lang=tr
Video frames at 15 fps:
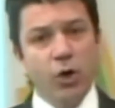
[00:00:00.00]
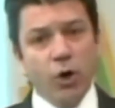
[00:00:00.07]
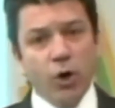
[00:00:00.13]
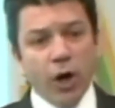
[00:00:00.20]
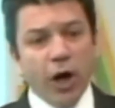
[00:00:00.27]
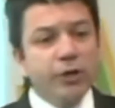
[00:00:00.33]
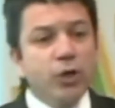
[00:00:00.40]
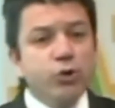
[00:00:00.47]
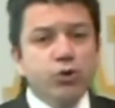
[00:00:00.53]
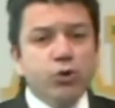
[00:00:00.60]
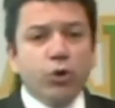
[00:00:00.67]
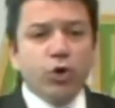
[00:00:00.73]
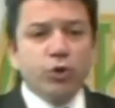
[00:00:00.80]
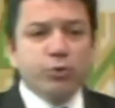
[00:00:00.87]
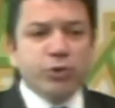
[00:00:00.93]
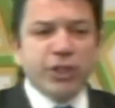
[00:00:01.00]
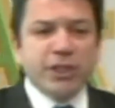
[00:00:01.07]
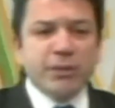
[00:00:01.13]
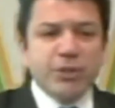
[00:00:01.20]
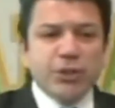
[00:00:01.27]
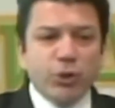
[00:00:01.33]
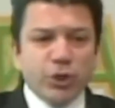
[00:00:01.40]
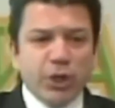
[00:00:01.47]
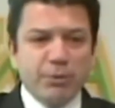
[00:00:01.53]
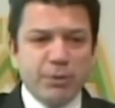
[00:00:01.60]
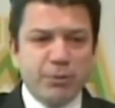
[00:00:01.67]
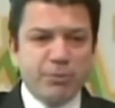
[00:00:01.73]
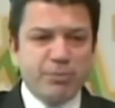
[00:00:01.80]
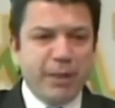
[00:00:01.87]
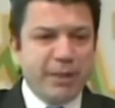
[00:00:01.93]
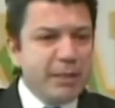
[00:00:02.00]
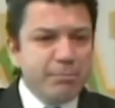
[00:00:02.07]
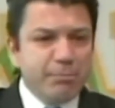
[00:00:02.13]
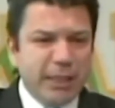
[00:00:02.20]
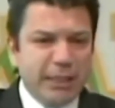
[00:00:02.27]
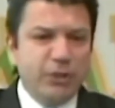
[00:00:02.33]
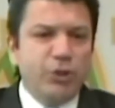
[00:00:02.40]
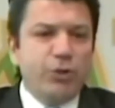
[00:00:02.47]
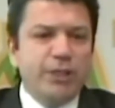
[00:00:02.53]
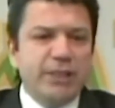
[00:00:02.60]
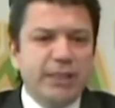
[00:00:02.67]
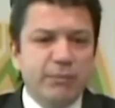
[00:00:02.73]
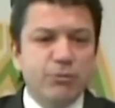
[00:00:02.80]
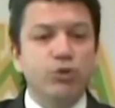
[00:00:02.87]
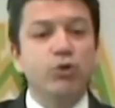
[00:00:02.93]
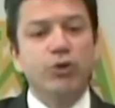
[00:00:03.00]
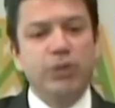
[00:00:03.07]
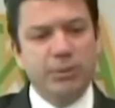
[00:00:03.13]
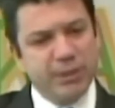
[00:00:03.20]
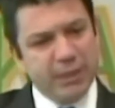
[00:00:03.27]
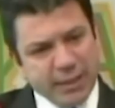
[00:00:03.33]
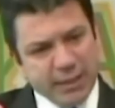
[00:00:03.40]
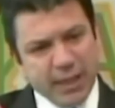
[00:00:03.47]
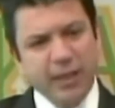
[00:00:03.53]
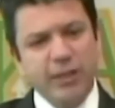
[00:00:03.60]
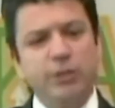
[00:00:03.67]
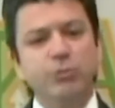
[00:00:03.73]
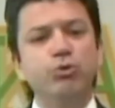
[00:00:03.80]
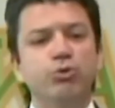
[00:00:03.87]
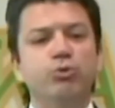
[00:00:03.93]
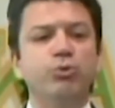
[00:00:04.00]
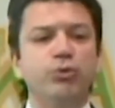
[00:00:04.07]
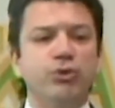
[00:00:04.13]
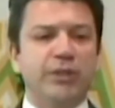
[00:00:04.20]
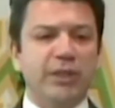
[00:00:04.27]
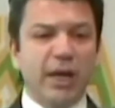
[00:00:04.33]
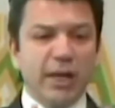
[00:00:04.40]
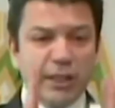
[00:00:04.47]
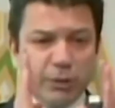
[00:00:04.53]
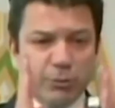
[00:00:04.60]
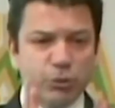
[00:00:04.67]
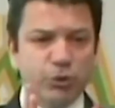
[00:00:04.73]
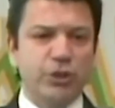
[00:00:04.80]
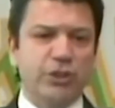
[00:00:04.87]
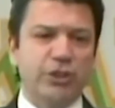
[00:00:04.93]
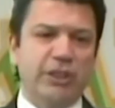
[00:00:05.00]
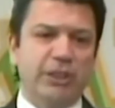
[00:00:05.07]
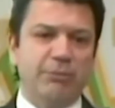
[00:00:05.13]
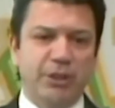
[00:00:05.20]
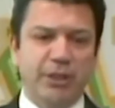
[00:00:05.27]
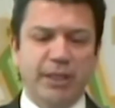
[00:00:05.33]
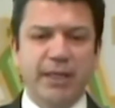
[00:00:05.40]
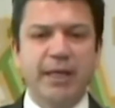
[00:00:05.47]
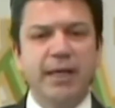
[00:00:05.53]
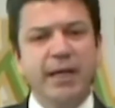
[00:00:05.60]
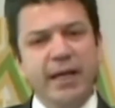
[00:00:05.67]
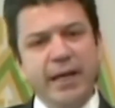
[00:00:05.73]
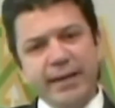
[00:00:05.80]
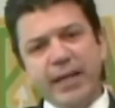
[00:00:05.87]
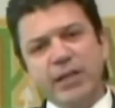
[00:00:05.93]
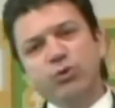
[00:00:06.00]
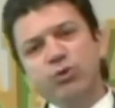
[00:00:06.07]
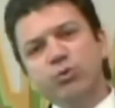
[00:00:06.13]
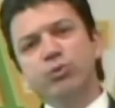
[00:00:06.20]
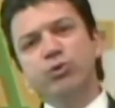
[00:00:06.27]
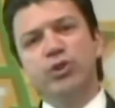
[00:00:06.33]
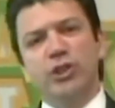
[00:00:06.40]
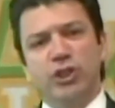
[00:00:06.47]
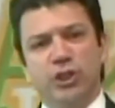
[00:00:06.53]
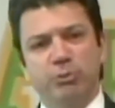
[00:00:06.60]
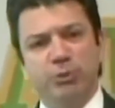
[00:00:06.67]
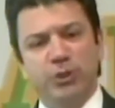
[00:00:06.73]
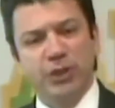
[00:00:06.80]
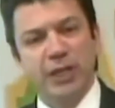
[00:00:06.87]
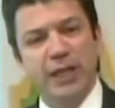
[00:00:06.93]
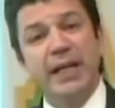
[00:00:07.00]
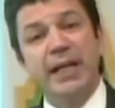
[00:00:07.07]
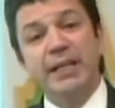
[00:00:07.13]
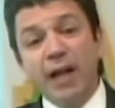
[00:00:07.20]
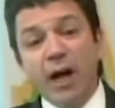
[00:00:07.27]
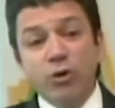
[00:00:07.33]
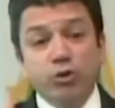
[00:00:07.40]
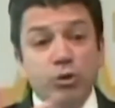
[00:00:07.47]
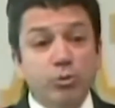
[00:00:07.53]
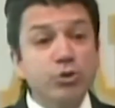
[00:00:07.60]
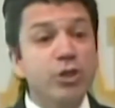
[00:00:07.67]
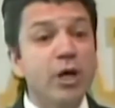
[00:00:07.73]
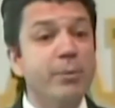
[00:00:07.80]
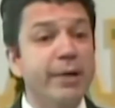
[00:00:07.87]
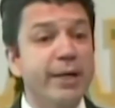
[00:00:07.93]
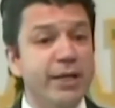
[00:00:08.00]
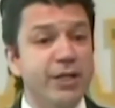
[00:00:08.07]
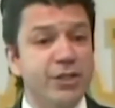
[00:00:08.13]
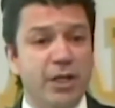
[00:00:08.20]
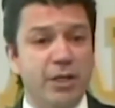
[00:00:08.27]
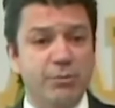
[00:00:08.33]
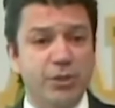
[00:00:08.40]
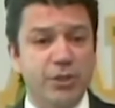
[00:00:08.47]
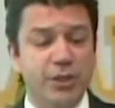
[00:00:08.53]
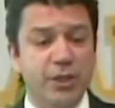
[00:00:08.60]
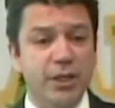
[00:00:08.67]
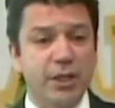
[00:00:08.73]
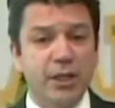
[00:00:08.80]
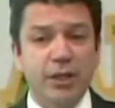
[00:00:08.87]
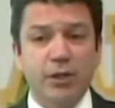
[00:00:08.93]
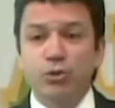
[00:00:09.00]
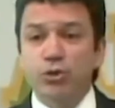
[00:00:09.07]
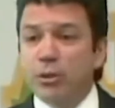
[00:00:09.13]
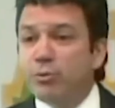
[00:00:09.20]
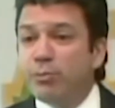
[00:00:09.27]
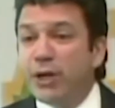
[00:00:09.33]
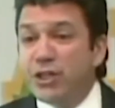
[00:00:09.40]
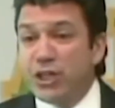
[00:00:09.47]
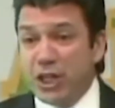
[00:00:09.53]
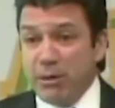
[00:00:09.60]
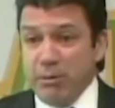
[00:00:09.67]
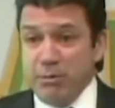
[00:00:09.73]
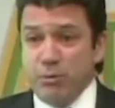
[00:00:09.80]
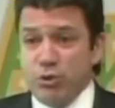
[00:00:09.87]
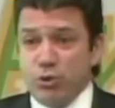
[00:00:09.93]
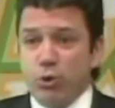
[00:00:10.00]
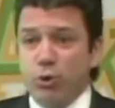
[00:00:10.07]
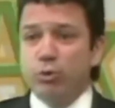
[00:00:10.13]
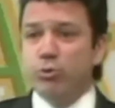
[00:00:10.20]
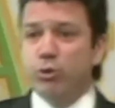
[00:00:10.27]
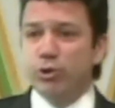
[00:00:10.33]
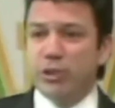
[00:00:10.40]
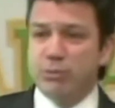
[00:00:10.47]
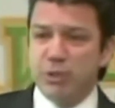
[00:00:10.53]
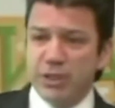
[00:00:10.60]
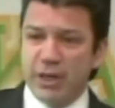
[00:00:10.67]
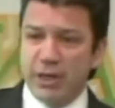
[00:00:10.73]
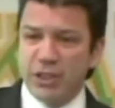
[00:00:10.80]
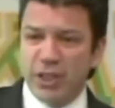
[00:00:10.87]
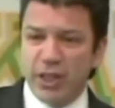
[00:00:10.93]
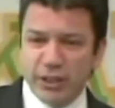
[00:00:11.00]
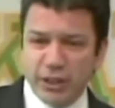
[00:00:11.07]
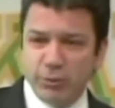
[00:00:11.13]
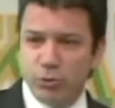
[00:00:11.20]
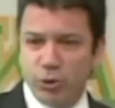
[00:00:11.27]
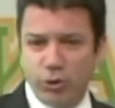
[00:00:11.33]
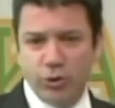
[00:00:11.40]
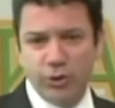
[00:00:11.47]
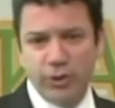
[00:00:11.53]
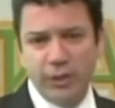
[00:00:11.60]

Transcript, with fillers: Hatta çocuk koşmuş öyle demiş ki hocam demiş ben demiş başka bir şey öğretsin demiş. Yok demiş sen sadece bunu, bunu, sadece bunu çalış demiş. Neyse çocuk bunu çalışmış. Daha sonra müsabakaya çağırmış. Çocuk demiş ben çıkamam demiş kolum yok demiş yani şansım yok.